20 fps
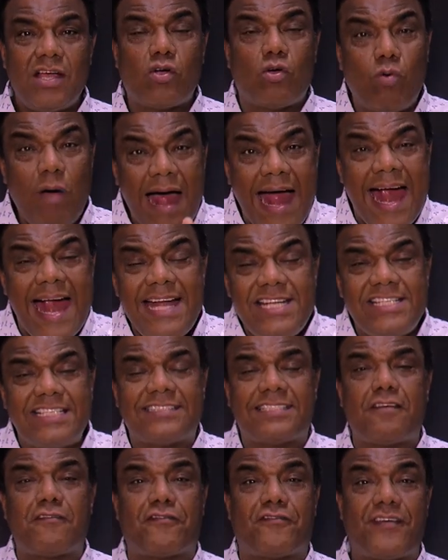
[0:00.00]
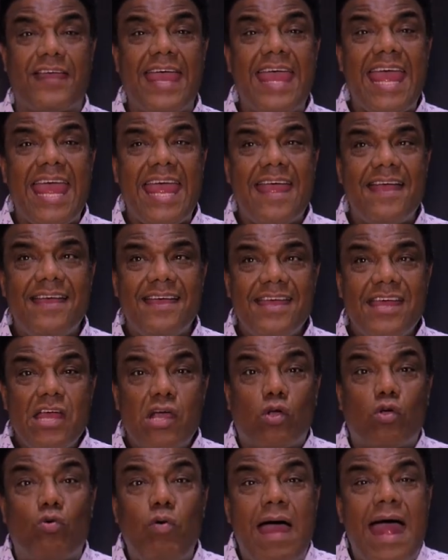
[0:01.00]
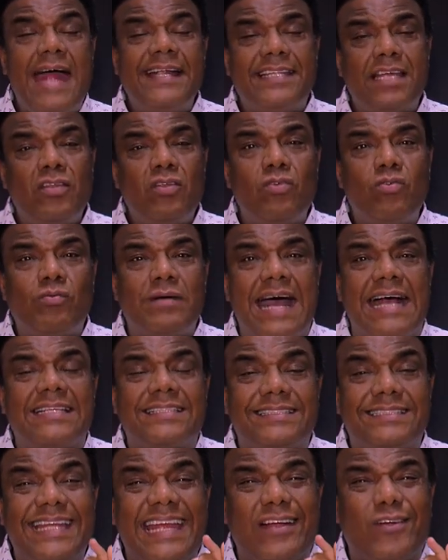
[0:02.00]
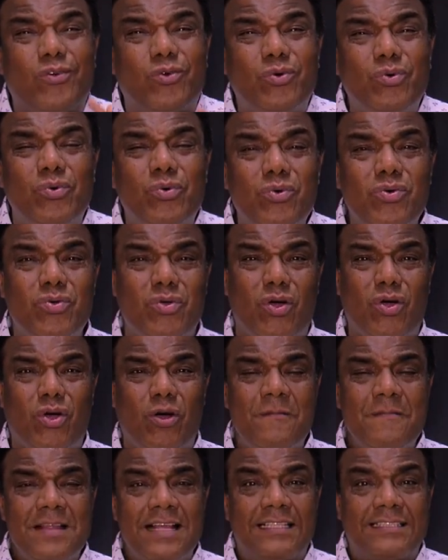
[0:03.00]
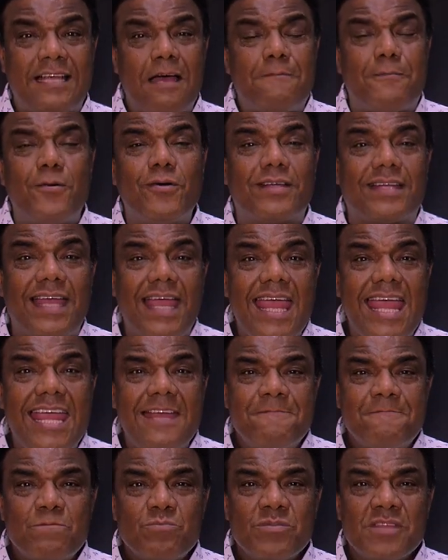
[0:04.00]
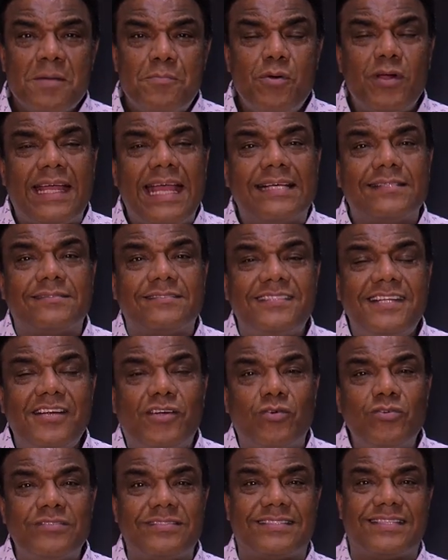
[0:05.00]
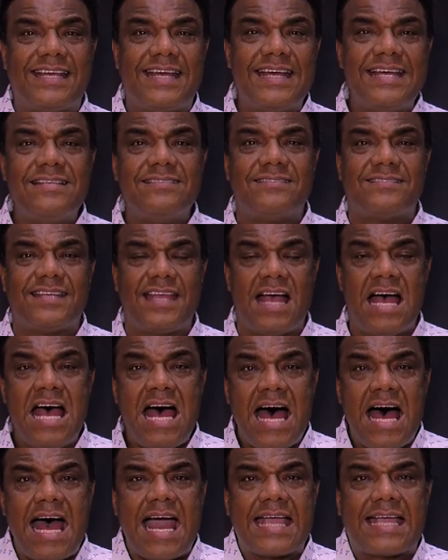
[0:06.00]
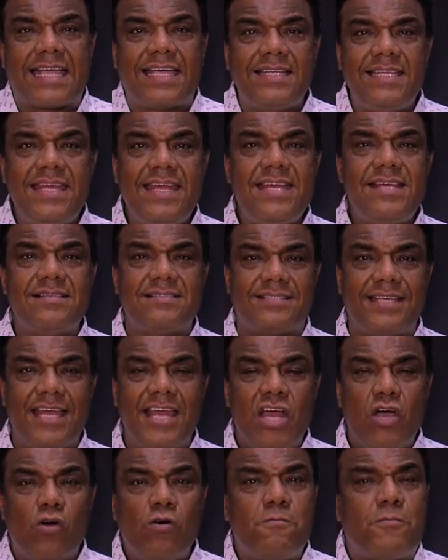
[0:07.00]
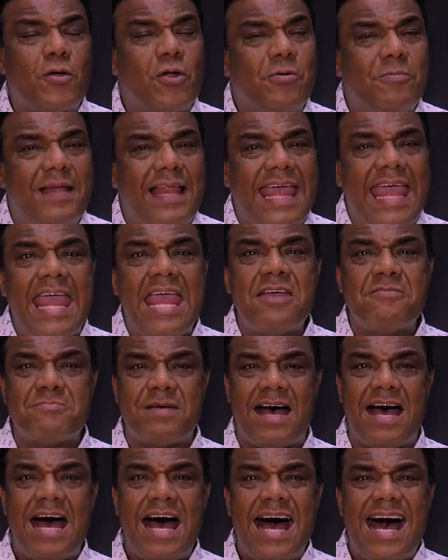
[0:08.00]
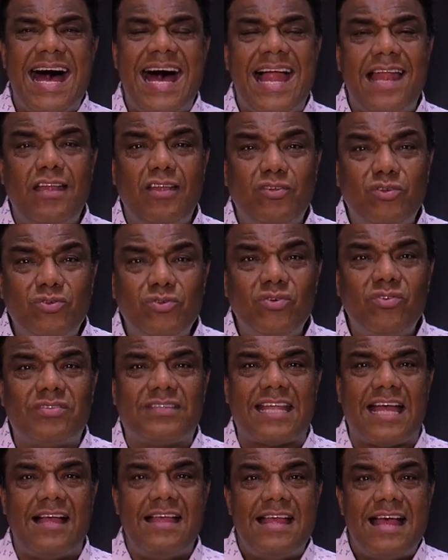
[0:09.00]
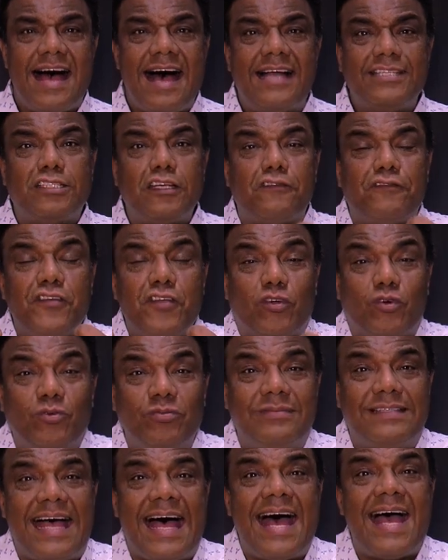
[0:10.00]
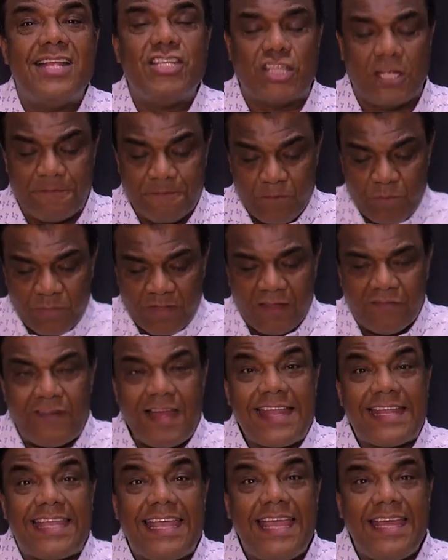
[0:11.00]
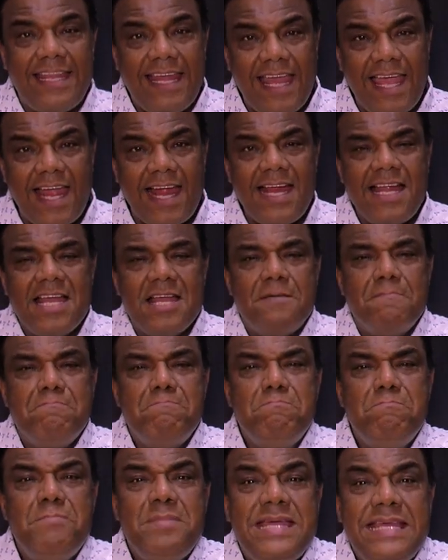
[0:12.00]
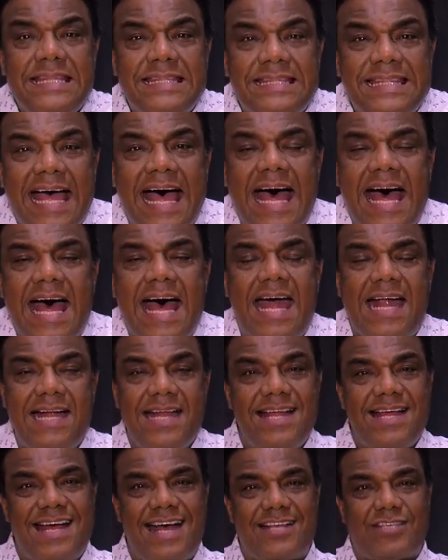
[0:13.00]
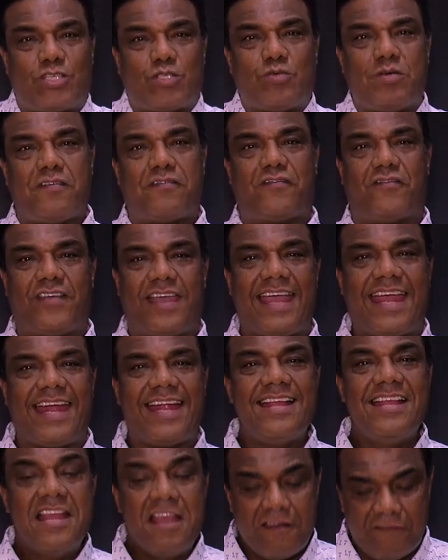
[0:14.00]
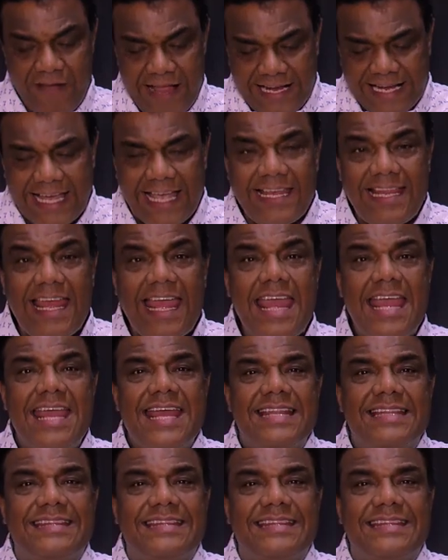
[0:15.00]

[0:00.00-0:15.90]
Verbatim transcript: Guarde essa fé. Guarda num lugar seguro. Sabe por quê? Porque a circunstância, a crise, o problema, a luta, a dificuldade vai querer minar a sua fé, vai querer